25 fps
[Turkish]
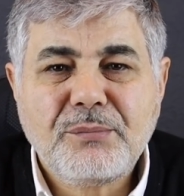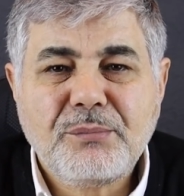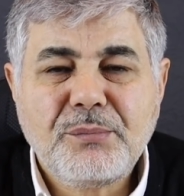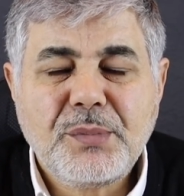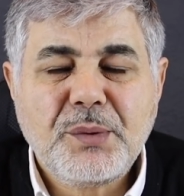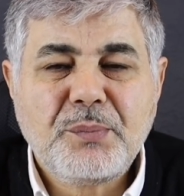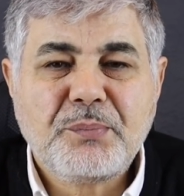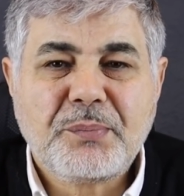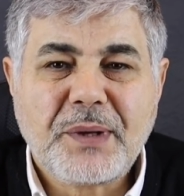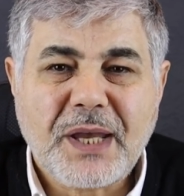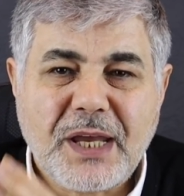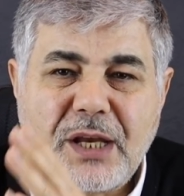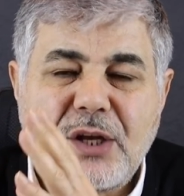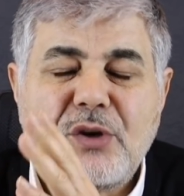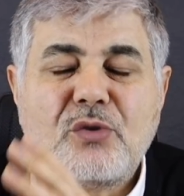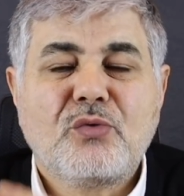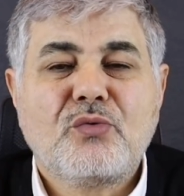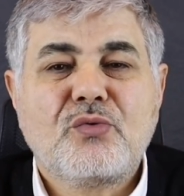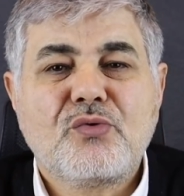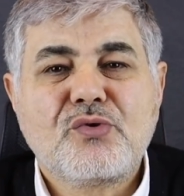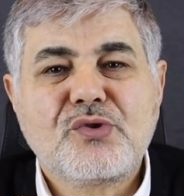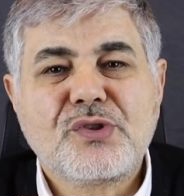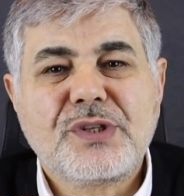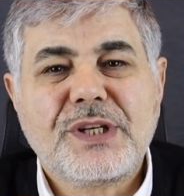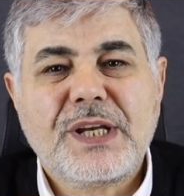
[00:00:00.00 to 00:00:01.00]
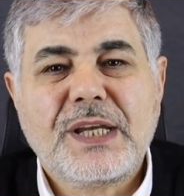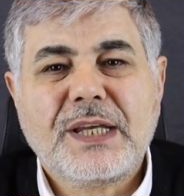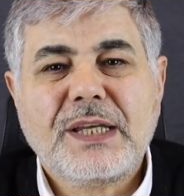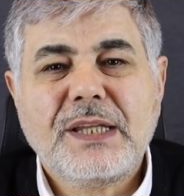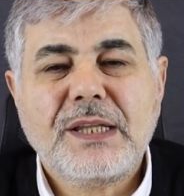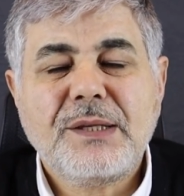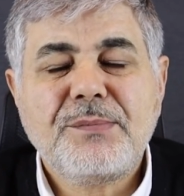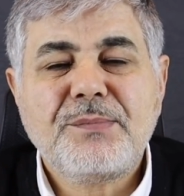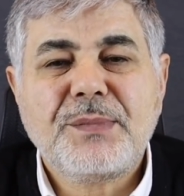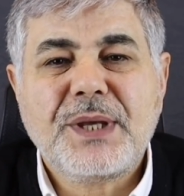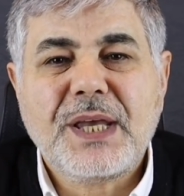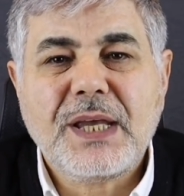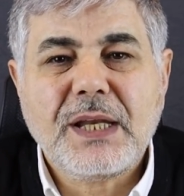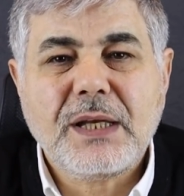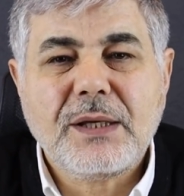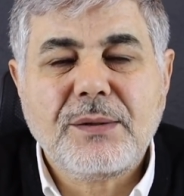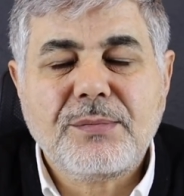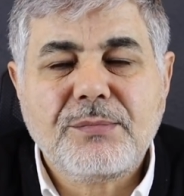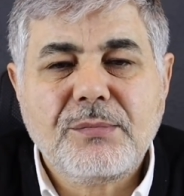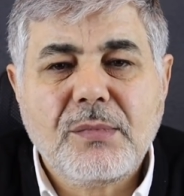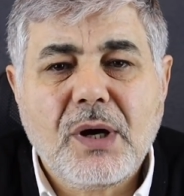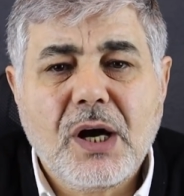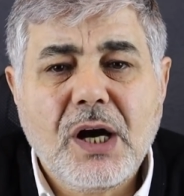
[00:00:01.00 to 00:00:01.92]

bir Beylikdüzü'ne gideyim geleyim.